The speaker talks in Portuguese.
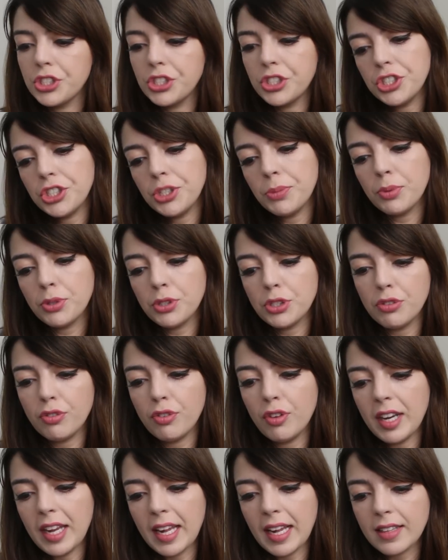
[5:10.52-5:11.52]
tipos
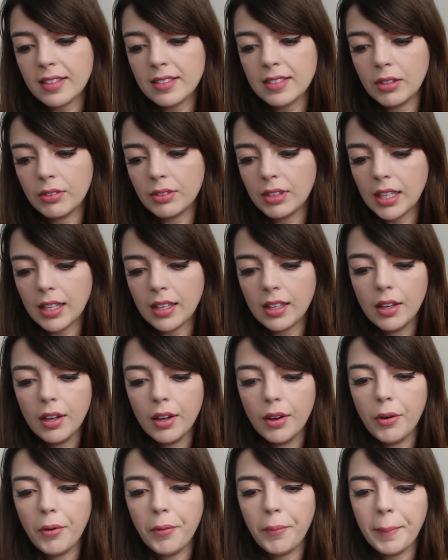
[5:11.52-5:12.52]
diferentes, então tem
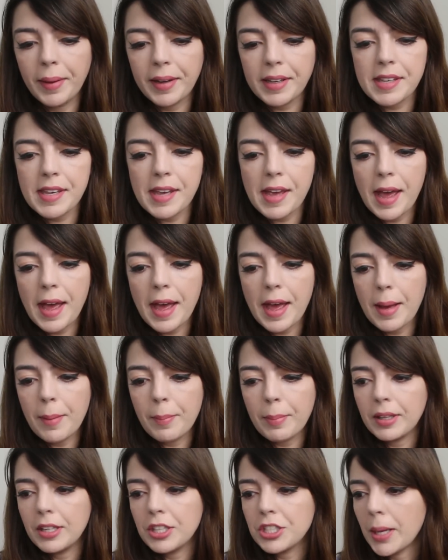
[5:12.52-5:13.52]
uma que é
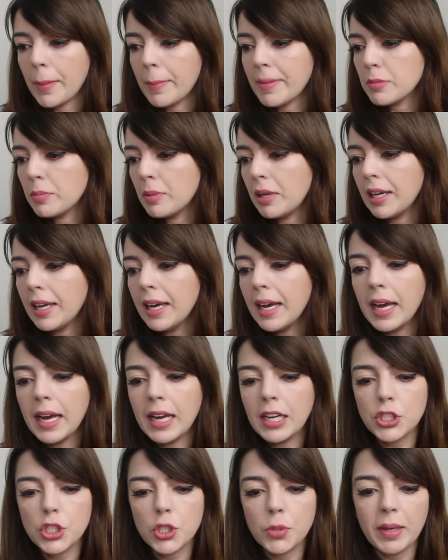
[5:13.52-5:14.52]
para deixar mais
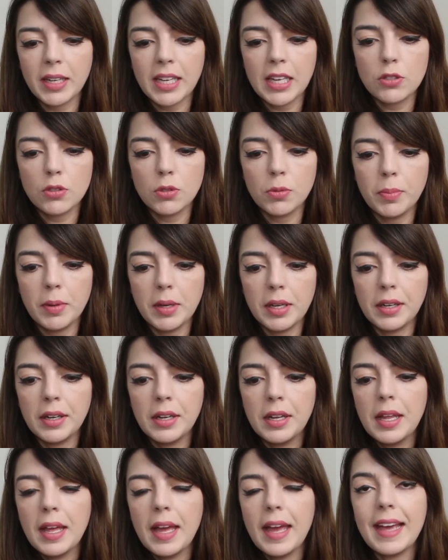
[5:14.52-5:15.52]
brilhante, uma que é super
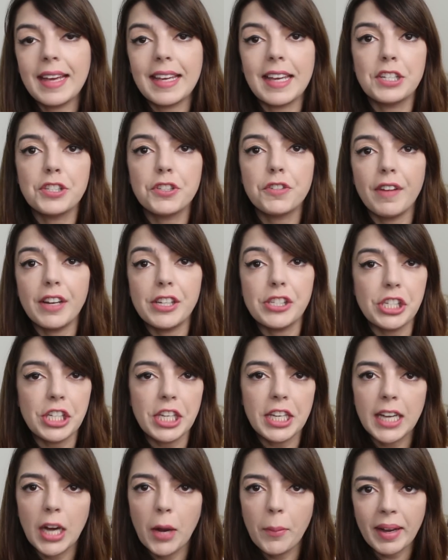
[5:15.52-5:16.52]
que é
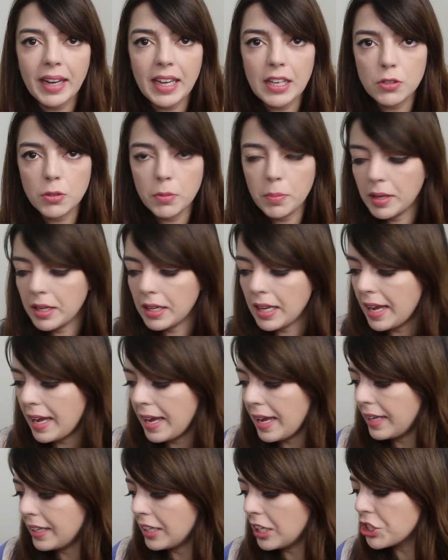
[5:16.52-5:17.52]
antifadiga, uma que é super
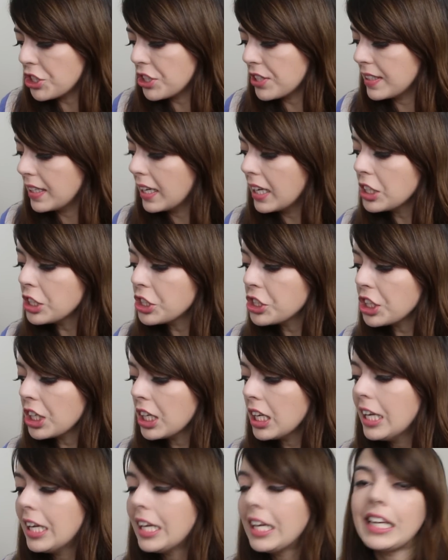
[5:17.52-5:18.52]
é, energizante.
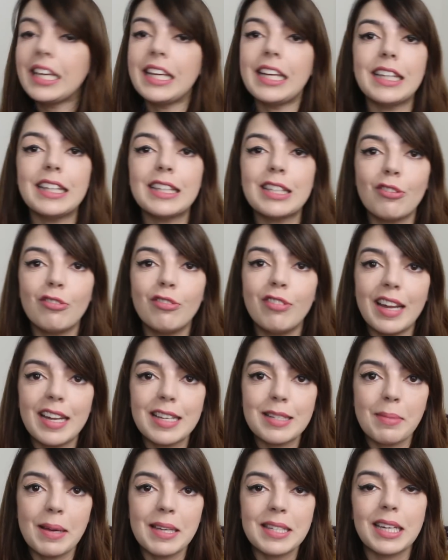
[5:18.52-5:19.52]
E são
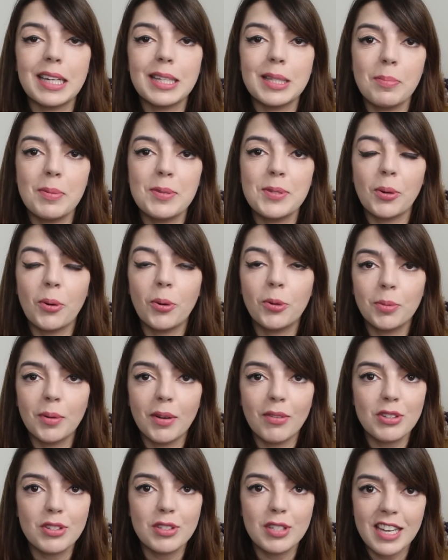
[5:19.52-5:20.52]
várias máscaras, depois eu conto
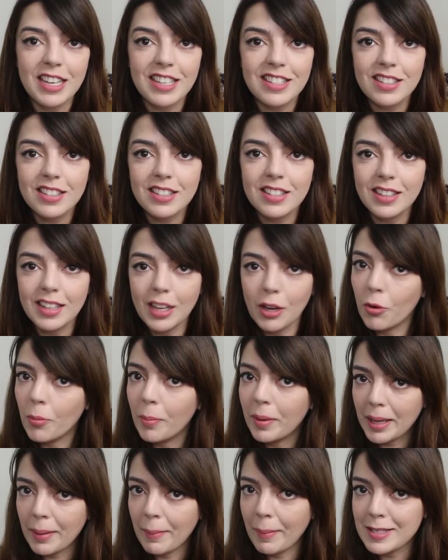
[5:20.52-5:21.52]
pra vocês se tem
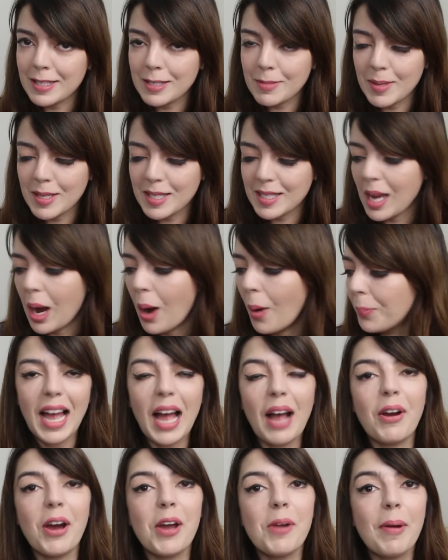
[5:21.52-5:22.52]
alguma que é mais especial.
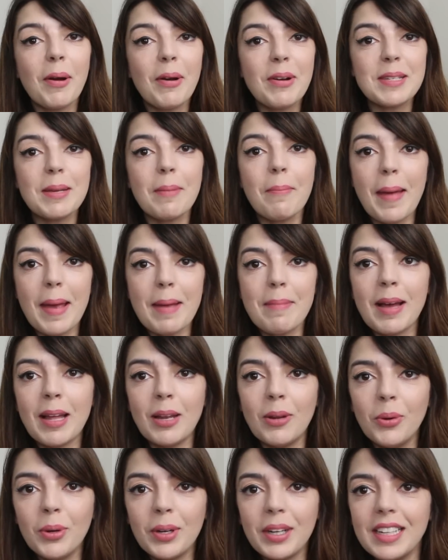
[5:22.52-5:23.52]
Agora uma coisa bem
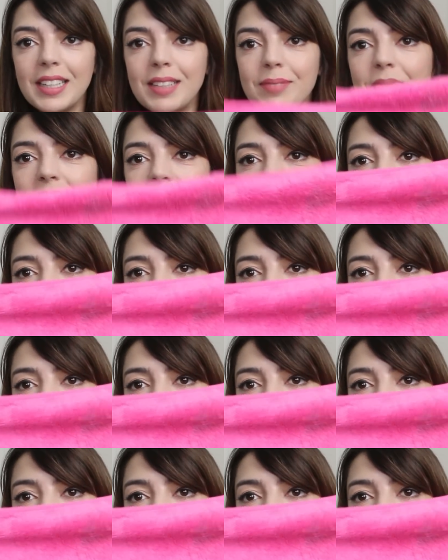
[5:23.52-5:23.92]
maluca,